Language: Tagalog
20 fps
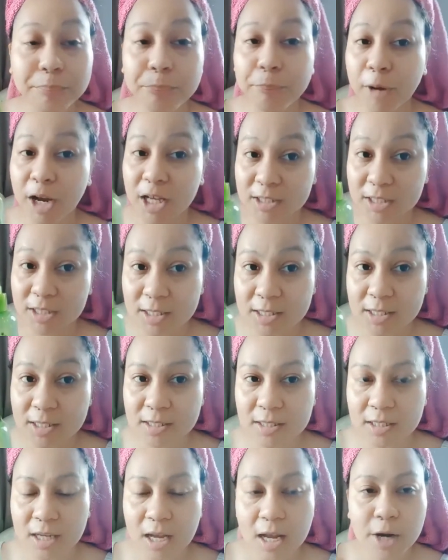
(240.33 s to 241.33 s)
products
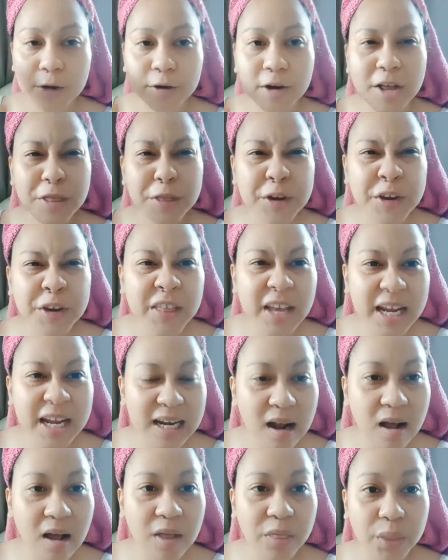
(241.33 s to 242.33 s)
rather than
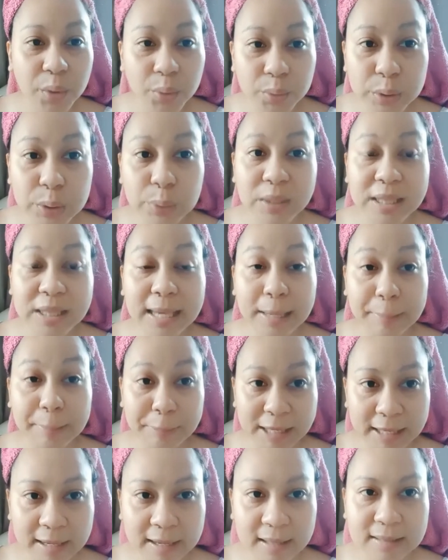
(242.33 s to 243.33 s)
those with
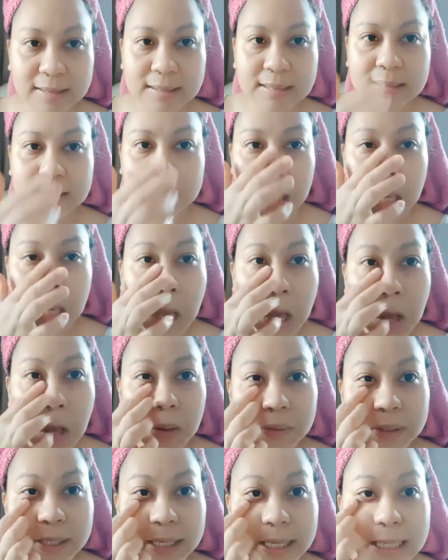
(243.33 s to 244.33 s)
chemicals.
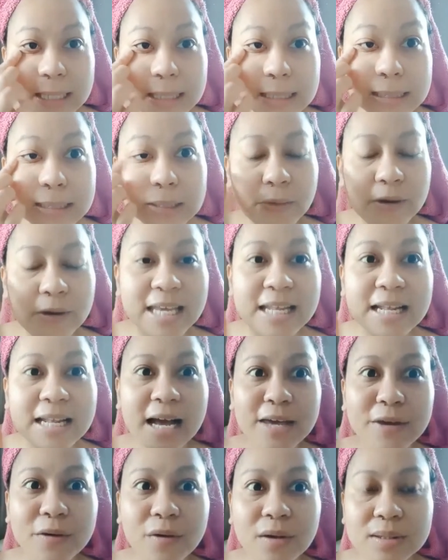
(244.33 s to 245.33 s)
Okay? So, and
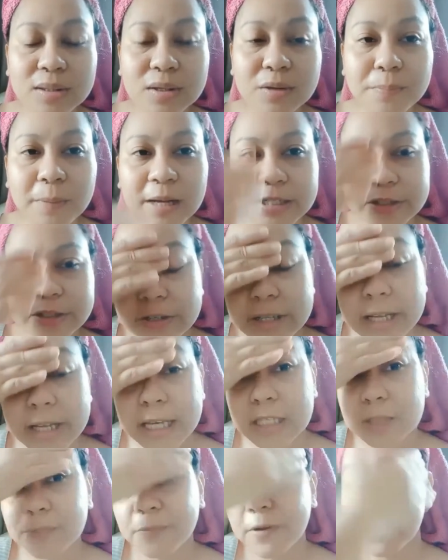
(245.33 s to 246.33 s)
I also
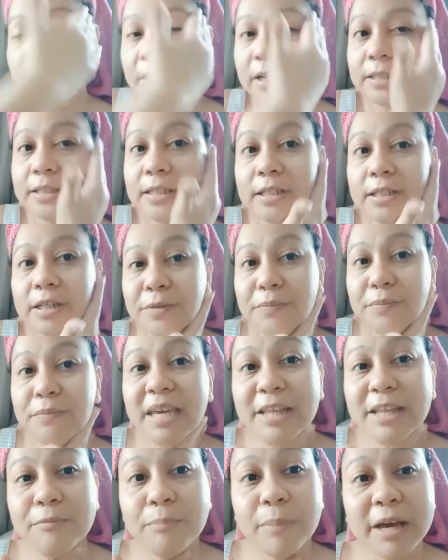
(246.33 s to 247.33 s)
patronize products that are
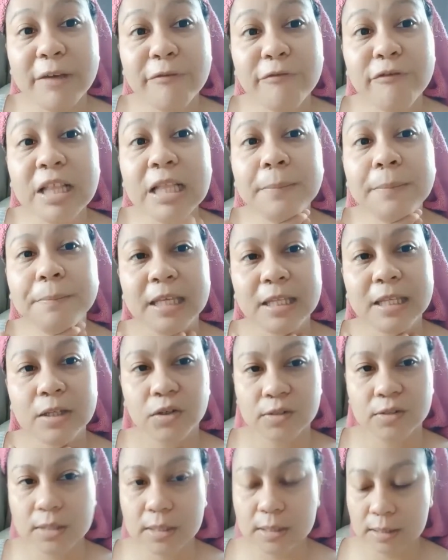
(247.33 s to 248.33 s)
made by
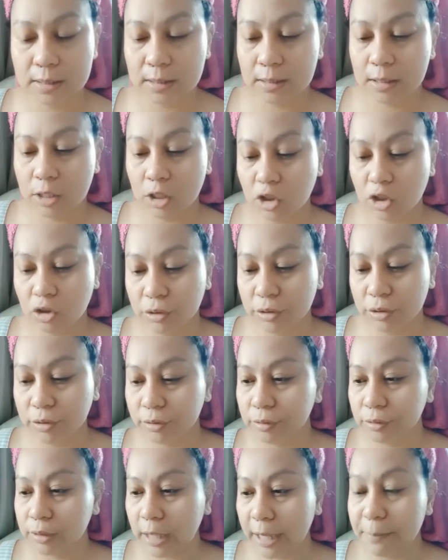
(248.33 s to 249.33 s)
Filipinos. Yun.
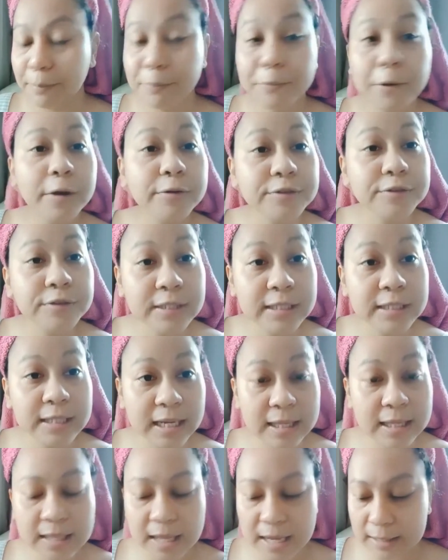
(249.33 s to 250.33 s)
I'm proud to
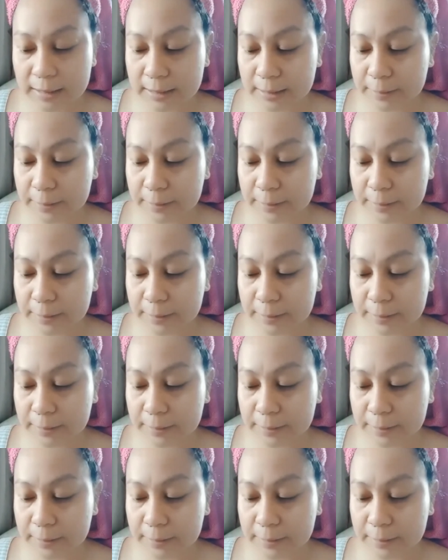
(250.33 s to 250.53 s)
say that.